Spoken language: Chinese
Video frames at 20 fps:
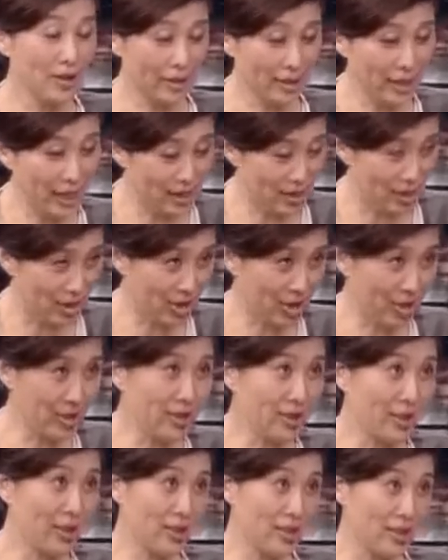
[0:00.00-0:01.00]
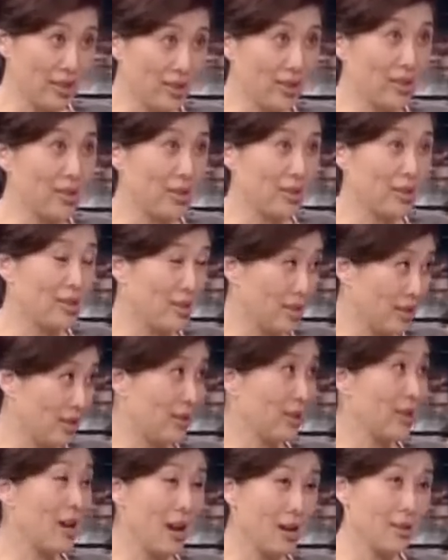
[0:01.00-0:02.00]
在你身体里引起你
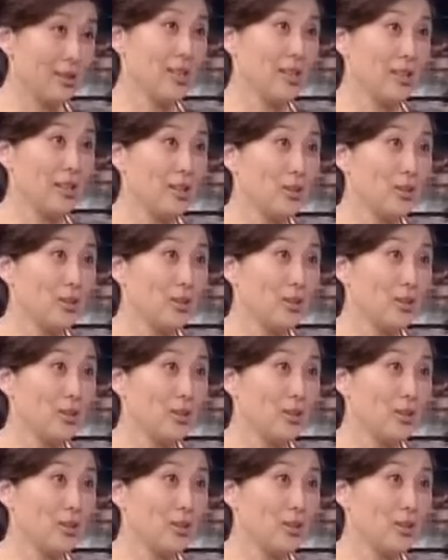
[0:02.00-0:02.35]
的抗